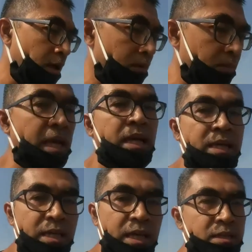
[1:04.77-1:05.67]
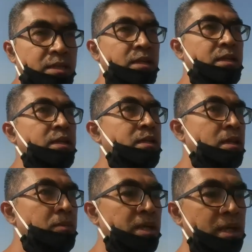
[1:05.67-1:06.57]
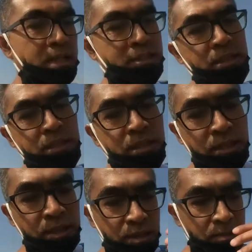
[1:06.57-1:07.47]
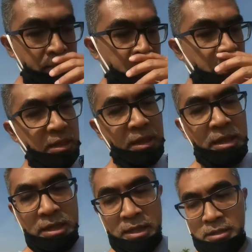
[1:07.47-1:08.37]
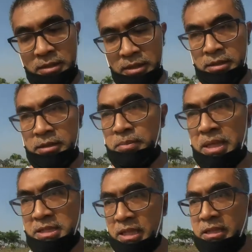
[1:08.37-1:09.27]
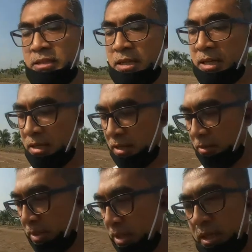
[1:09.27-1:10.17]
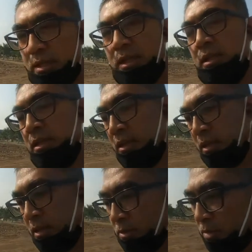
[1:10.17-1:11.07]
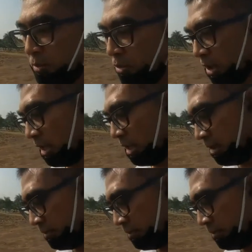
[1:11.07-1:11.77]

meyakinkan ya karena kita melihat sendiri dengan in, panca indera apa yang ada di permukaan